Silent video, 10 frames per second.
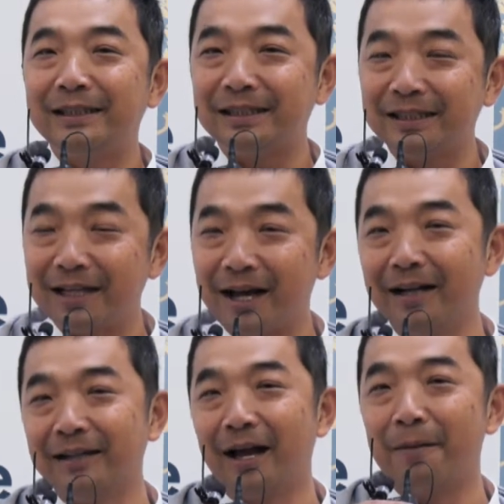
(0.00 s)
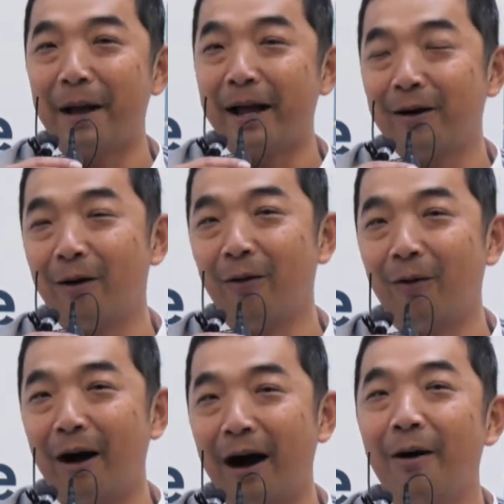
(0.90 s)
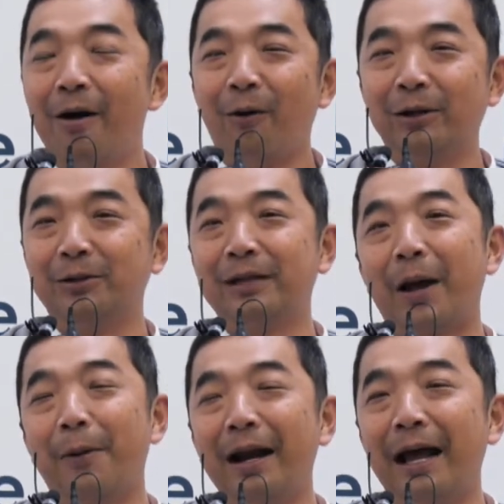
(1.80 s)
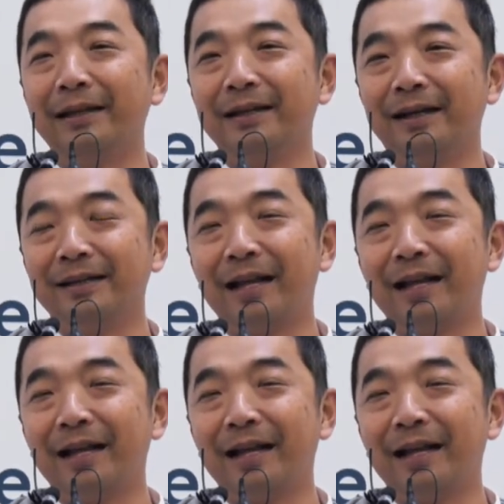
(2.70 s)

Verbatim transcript: 资科的 Michael 黄，我从台湾来的。